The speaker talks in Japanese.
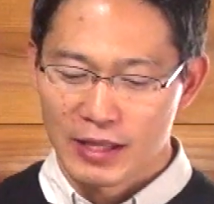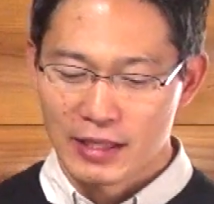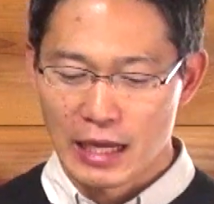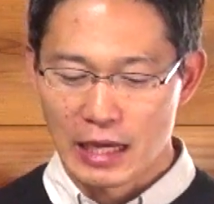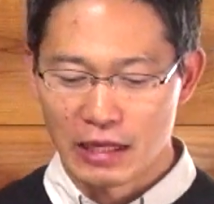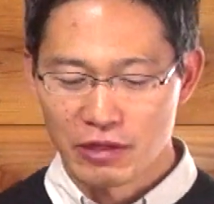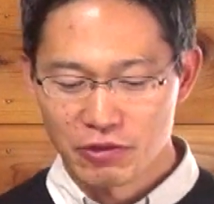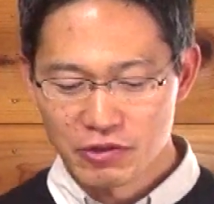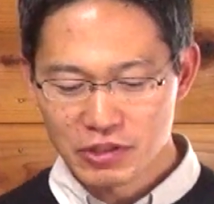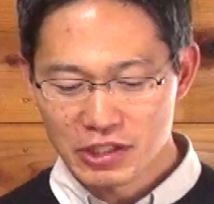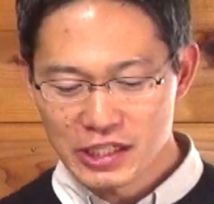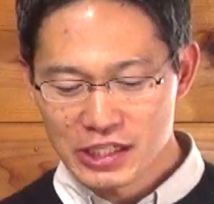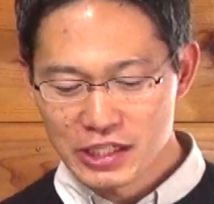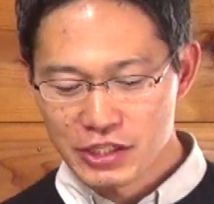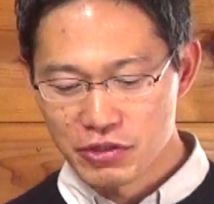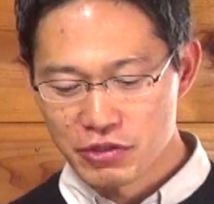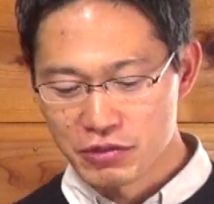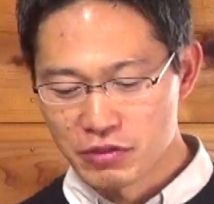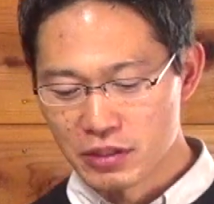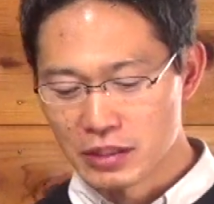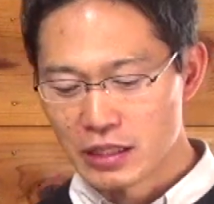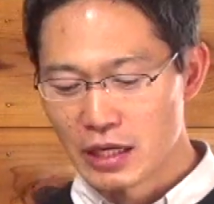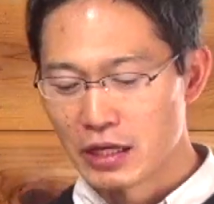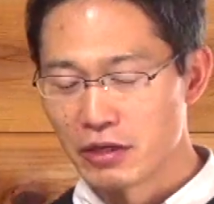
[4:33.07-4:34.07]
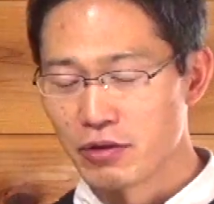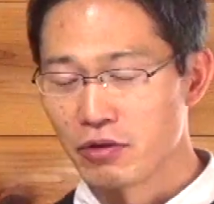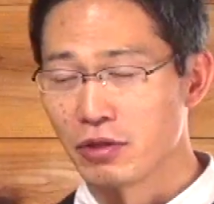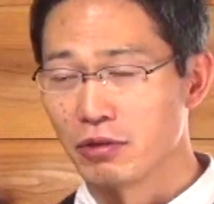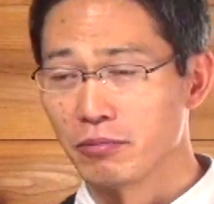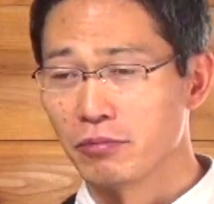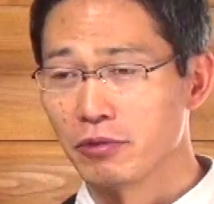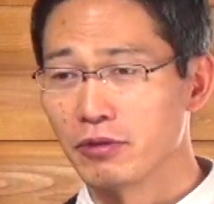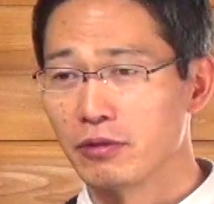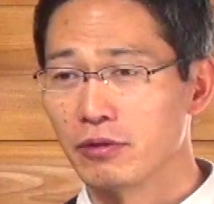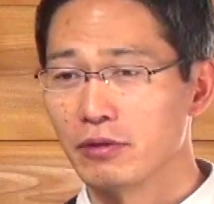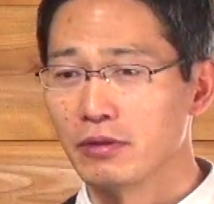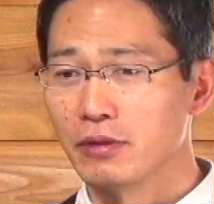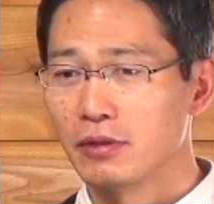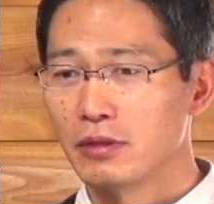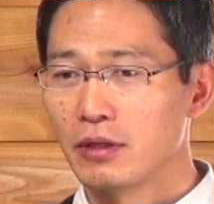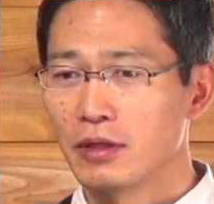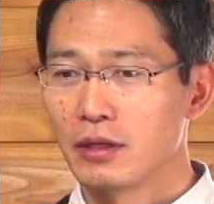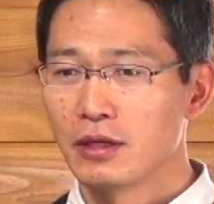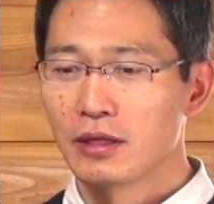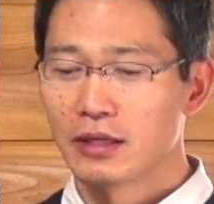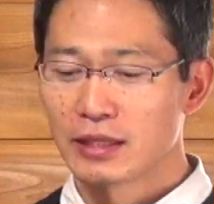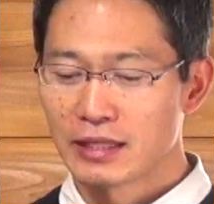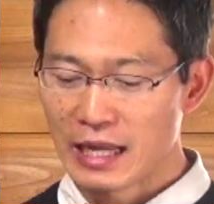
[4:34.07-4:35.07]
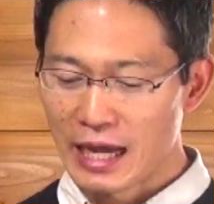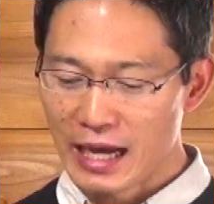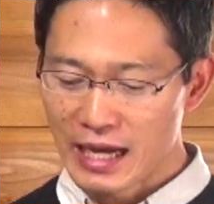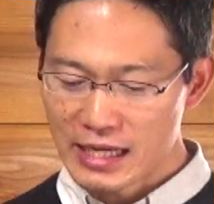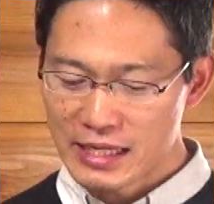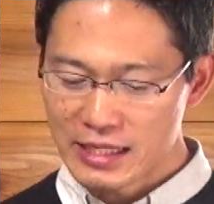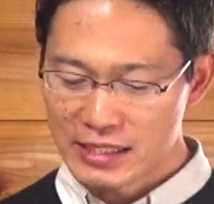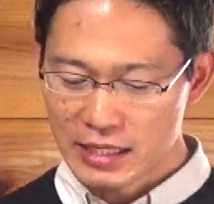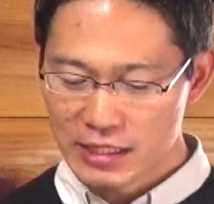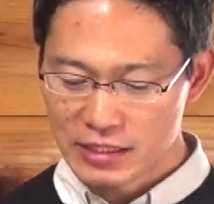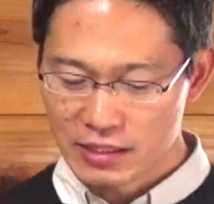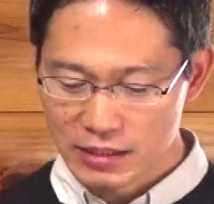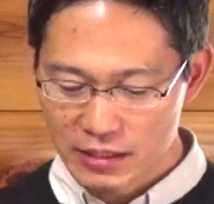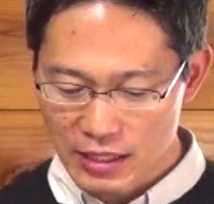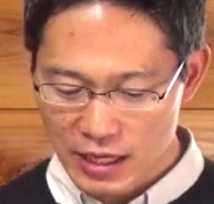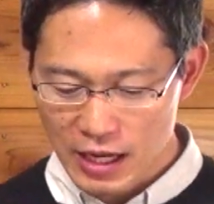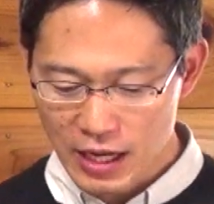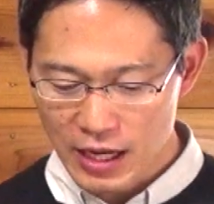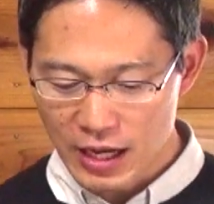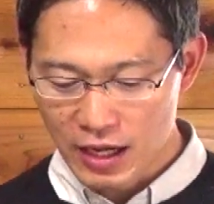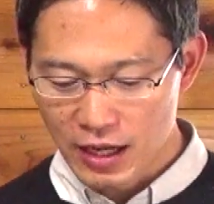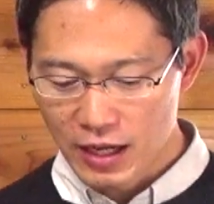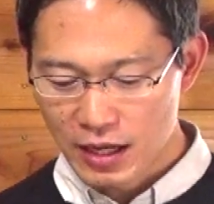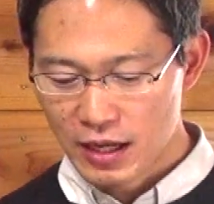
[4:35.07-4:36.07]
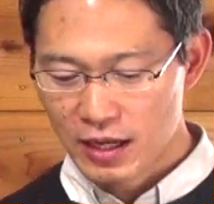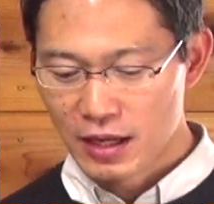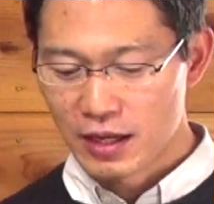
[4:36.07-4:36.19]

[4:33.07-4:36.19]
楽しい瞬間よりも大切な